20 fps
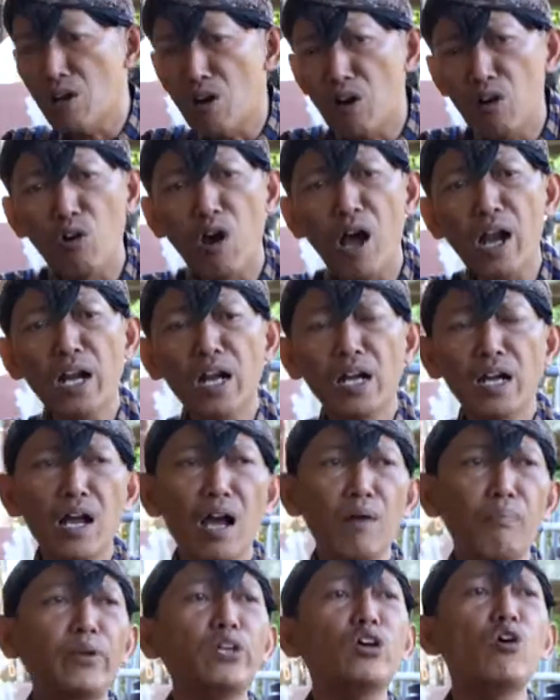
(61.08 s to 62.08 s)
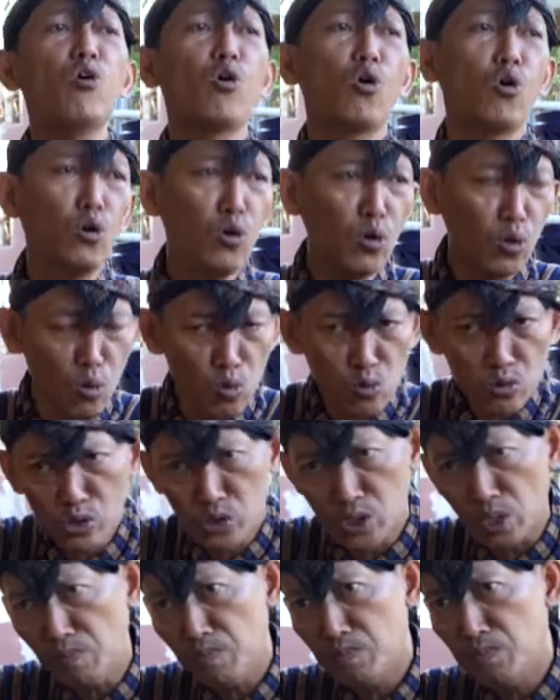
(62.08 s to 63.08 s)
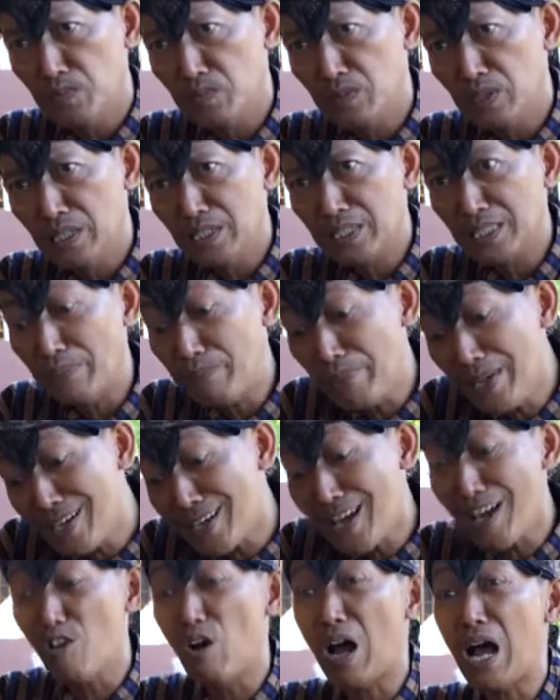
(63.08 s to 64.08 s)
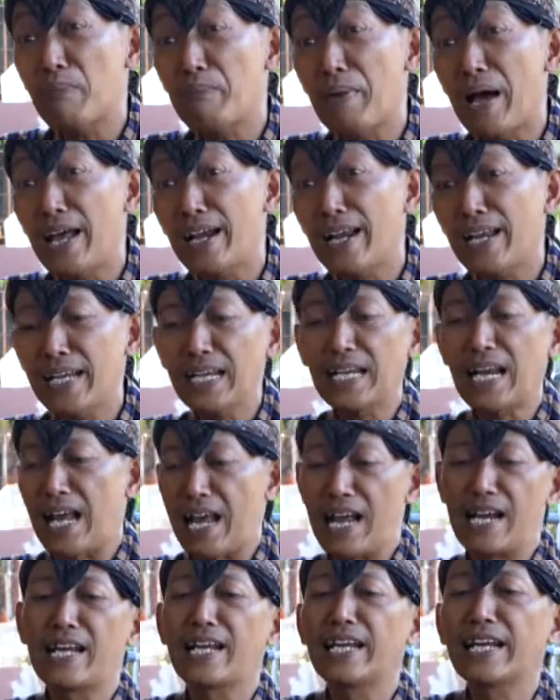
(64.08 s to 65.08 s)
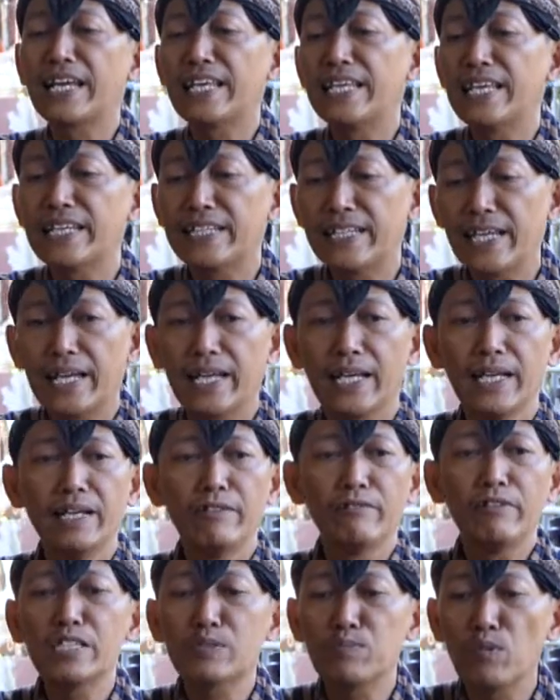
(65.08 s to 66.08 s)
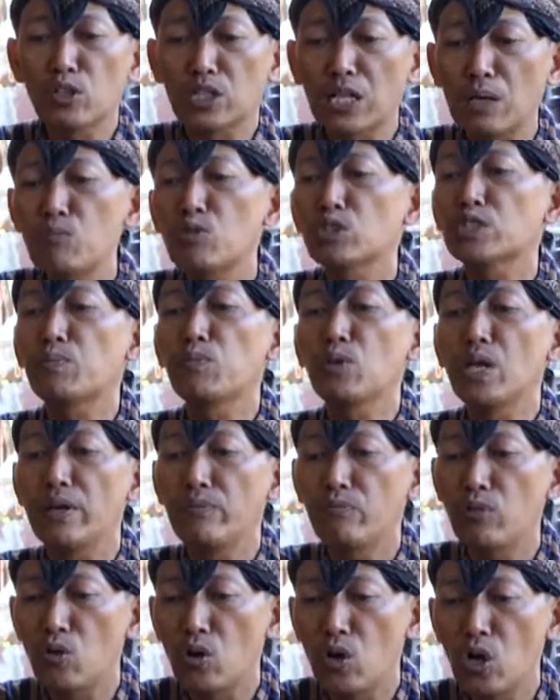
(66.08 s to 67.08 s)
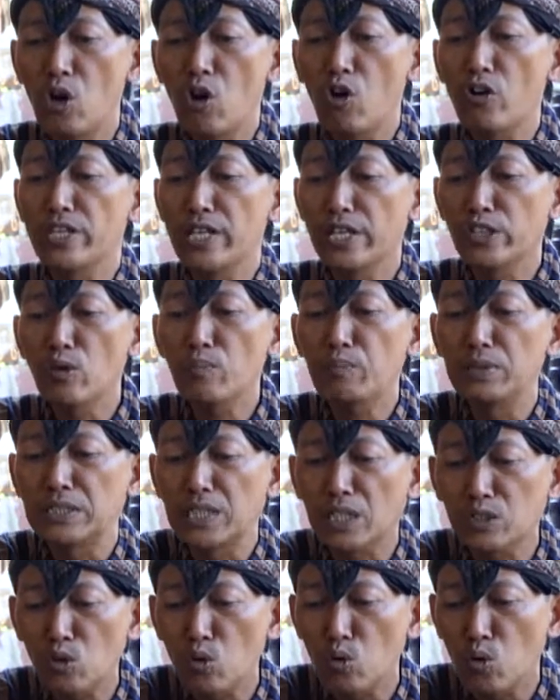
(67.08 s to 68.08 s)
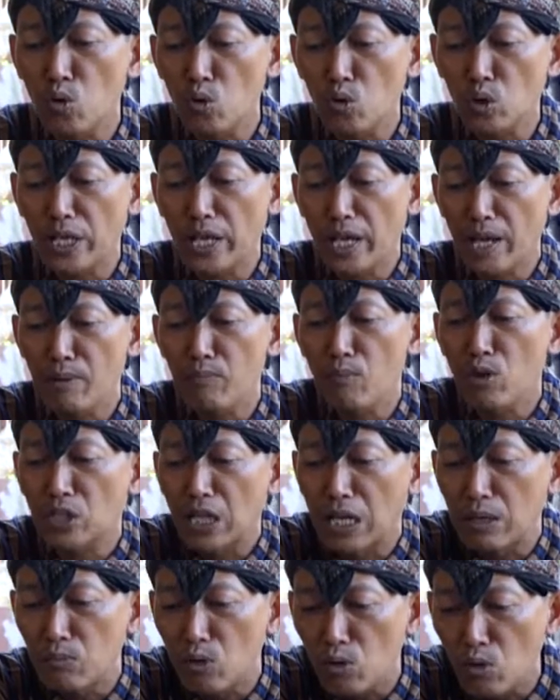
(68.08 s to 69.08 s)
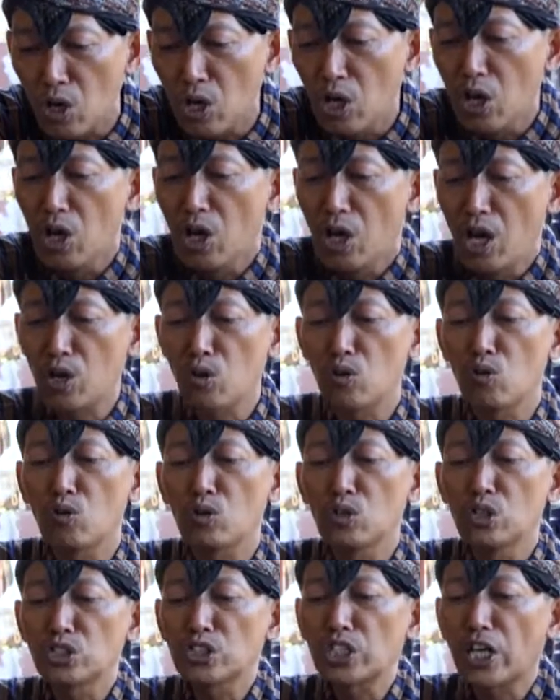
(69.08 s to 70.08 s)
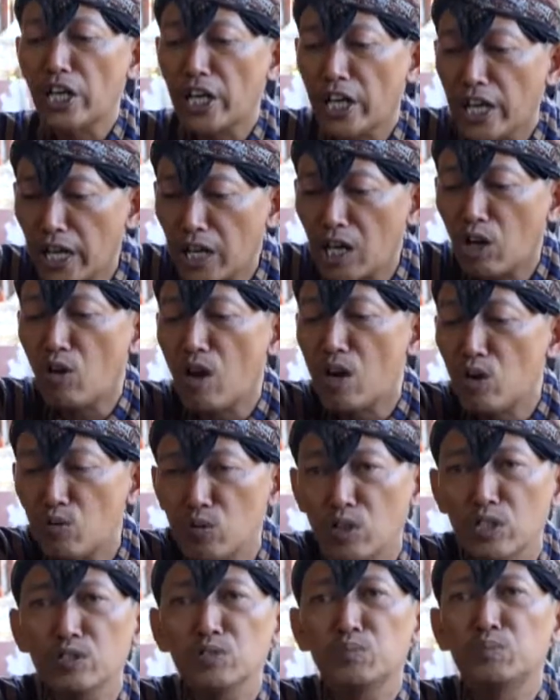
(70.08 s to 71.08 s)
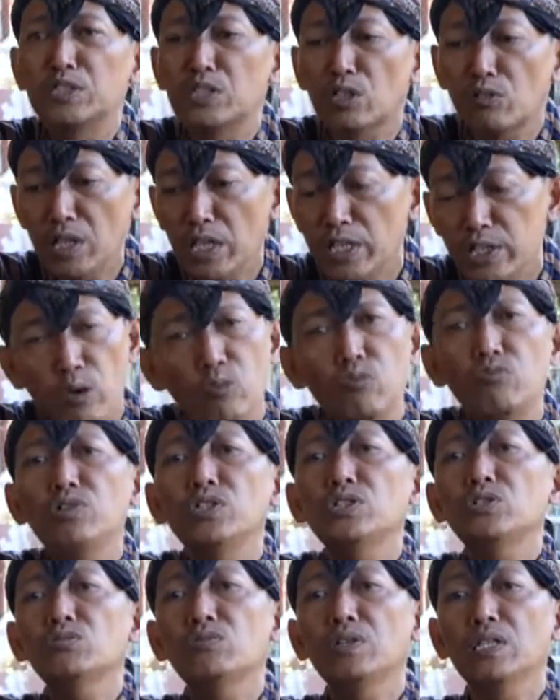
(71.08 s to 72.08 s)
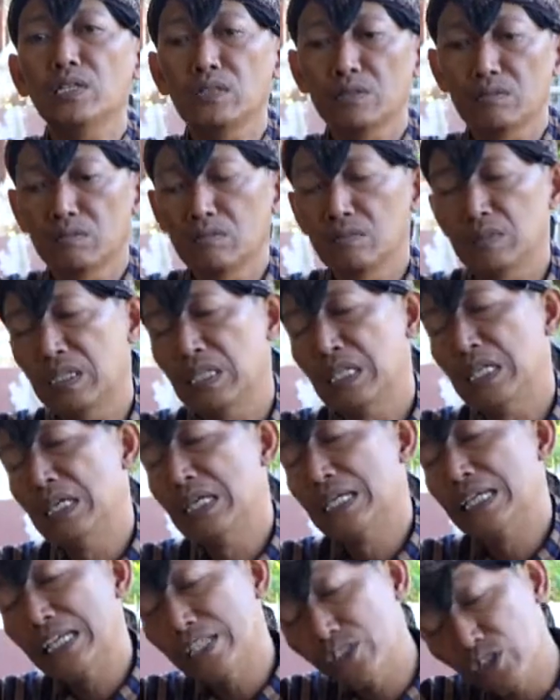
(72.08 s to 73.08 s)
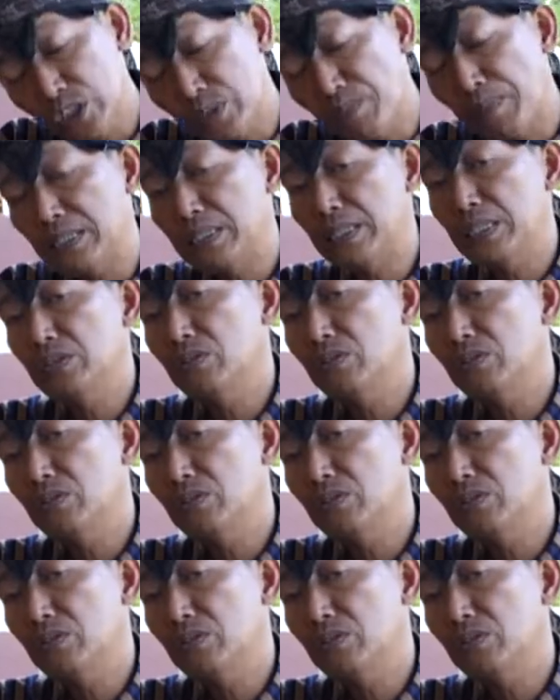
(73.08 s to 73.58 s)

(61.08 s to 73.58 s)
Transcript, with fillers: nganggo anane apa yang ngono rungsep tapi nganggo apa anane lah anane kayak kayak wis modal mung sepuluh ribu oh ya nyong bisa tuku kia eh, modal mung anu sereh karo anu eh, bisa gue ya wis gue itu seperti